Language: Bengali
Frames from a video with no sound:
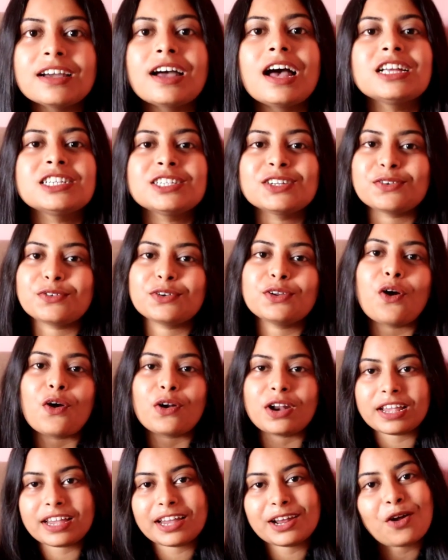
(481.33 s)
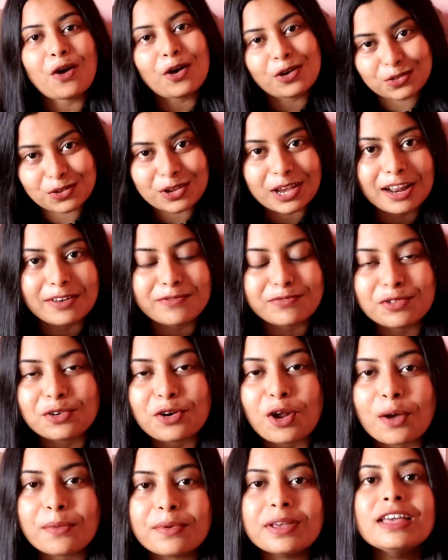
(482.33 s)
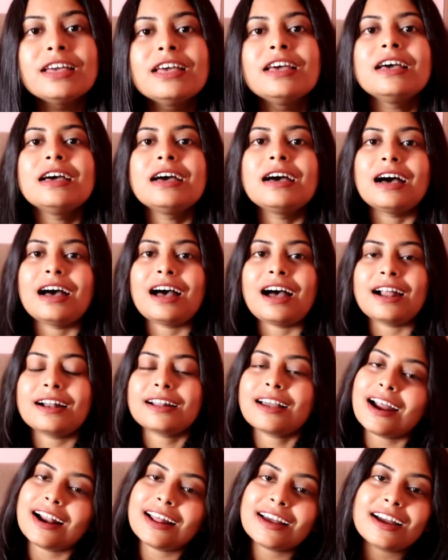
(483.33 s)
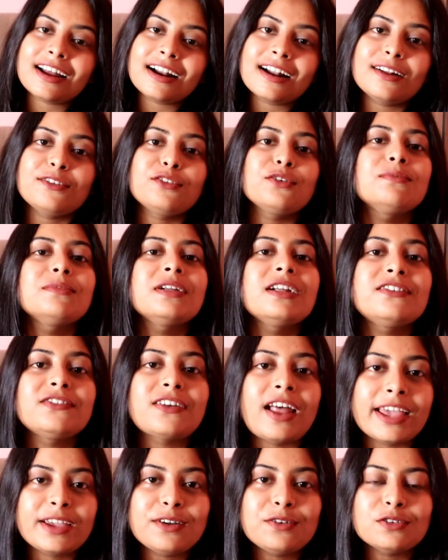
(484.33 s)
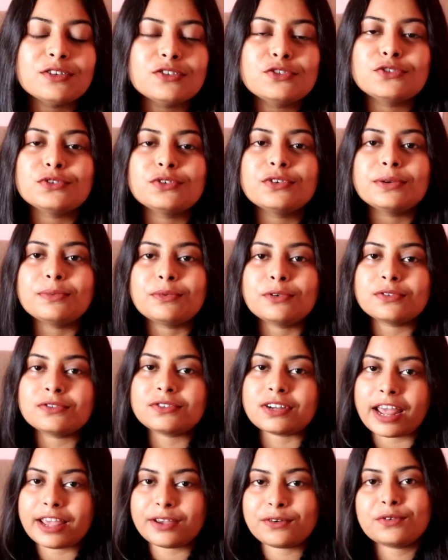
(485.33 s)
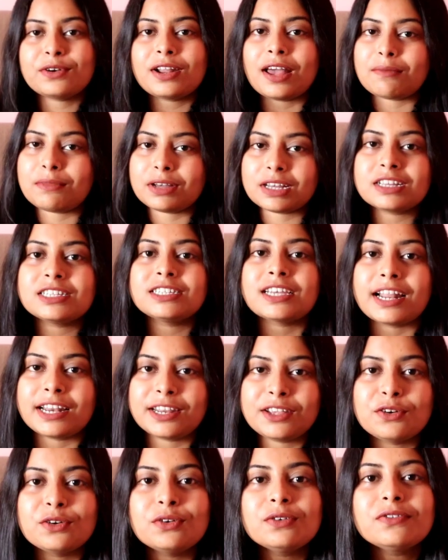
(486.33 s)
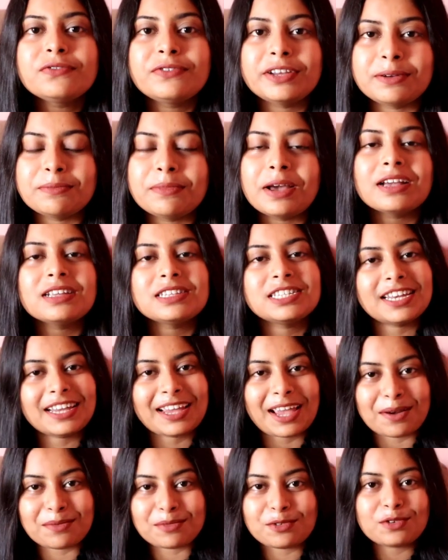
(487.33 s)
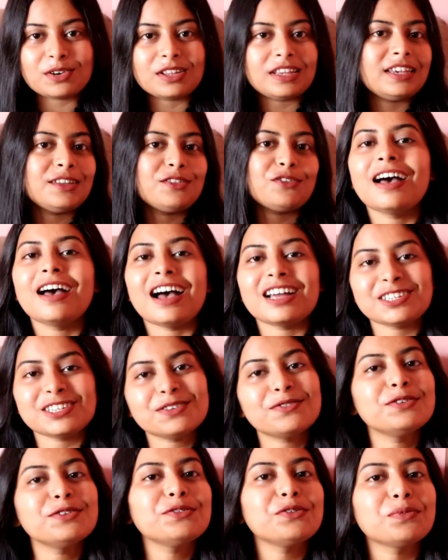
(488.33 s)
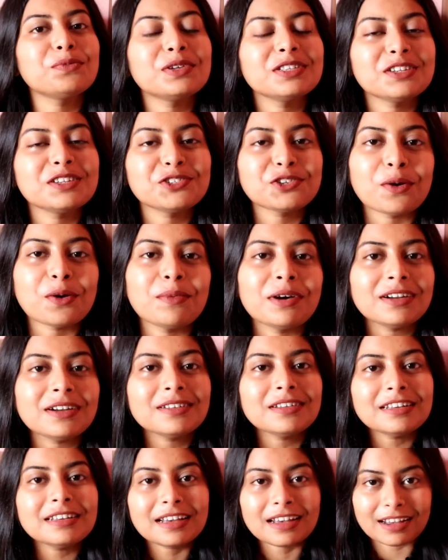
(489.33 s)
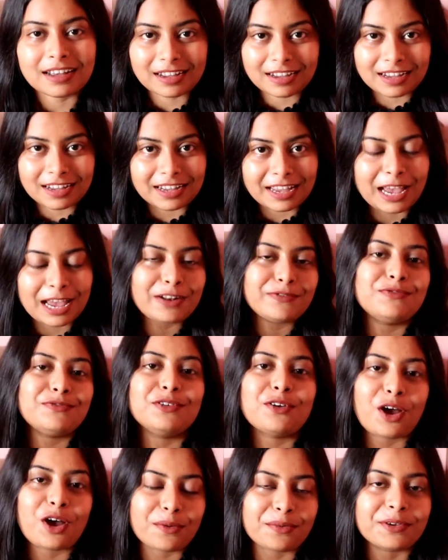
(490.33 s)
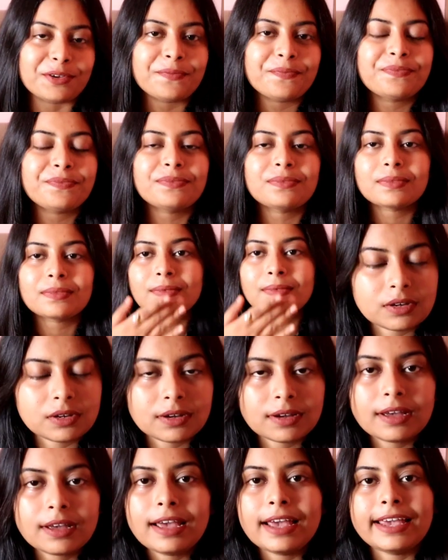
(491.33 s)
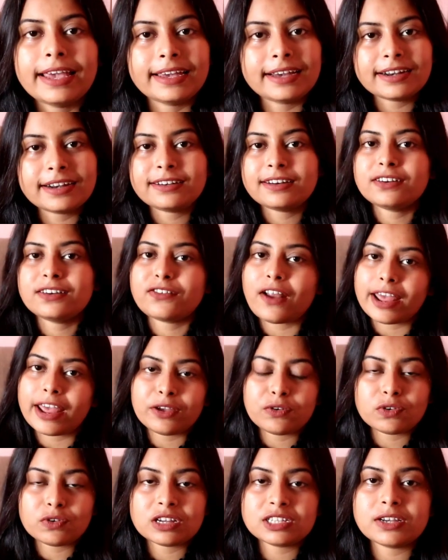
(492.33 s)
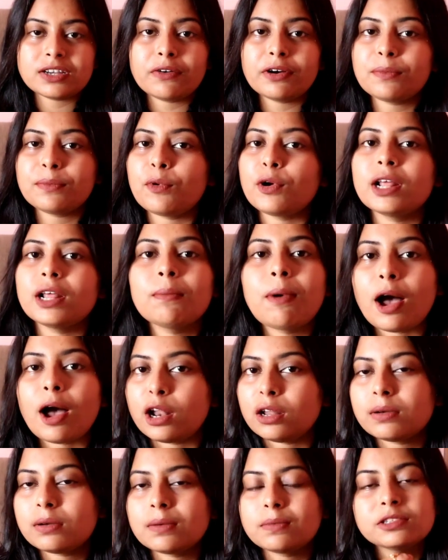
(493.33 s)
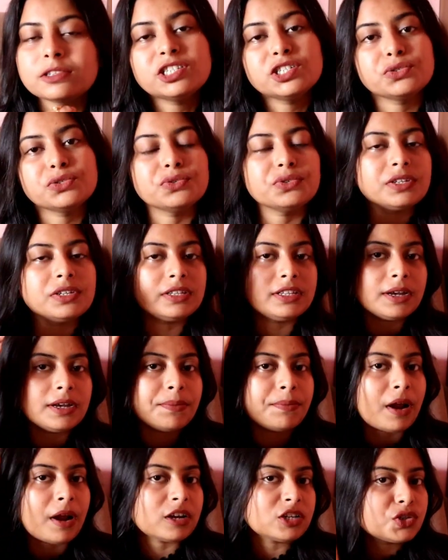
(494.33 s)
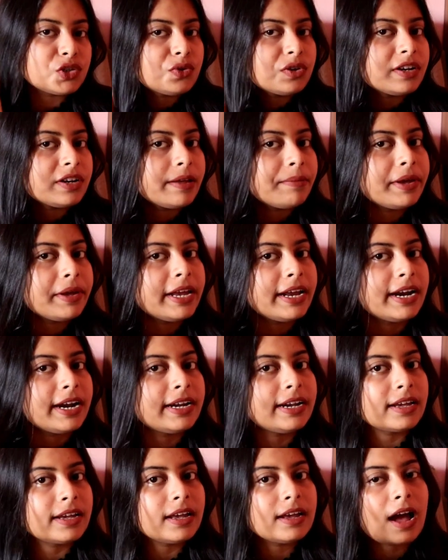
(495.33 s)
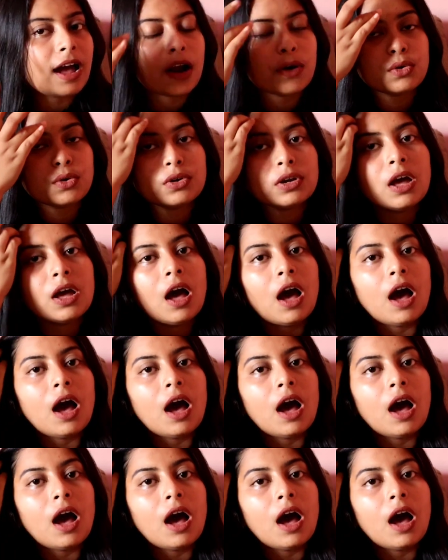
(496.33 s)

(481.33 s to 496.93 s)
যাক আশা করি অনেকের হয়তো হেল্পফুল হবে আর কারা কারা তোমরা ট্রাই করেছো এবং ট্রাই করে আমাকে জানিও ফিডব্যাক যে কেমন কি আশা করি তোমাদের সবার হেল্পফুল হবে হেয়ারটা ড্রাই হয়ে যাওয়ার পরে ভালোভাবে চিরুনি দিয়ে ব্রাশ করে নেবে হেয়ারটাকে কারণ